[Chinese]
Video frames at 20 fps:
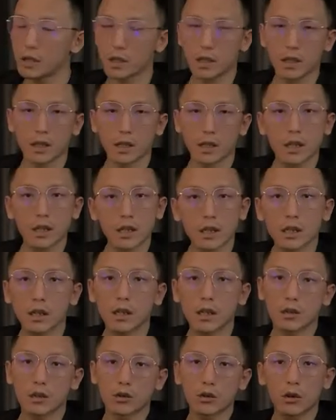所以
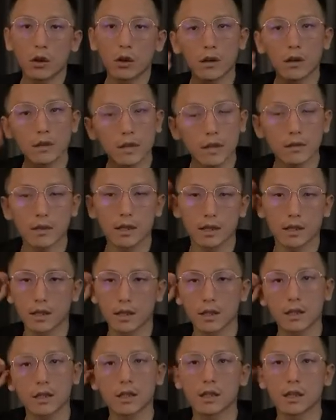他放弃了康柏的
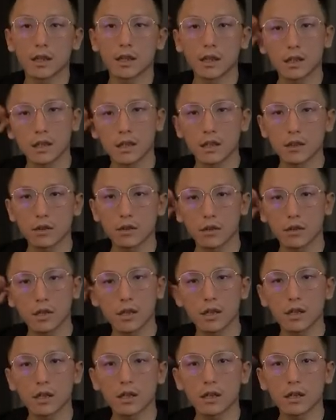稳定的工作，
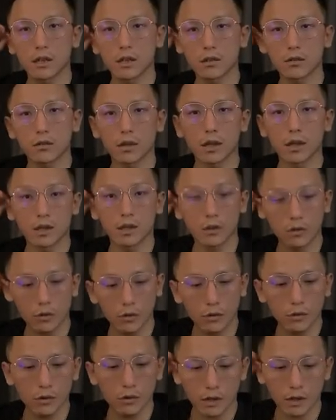开始了在苹果的职
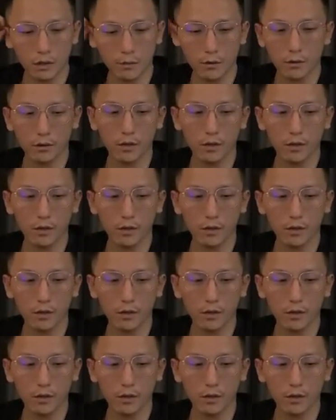业生涯。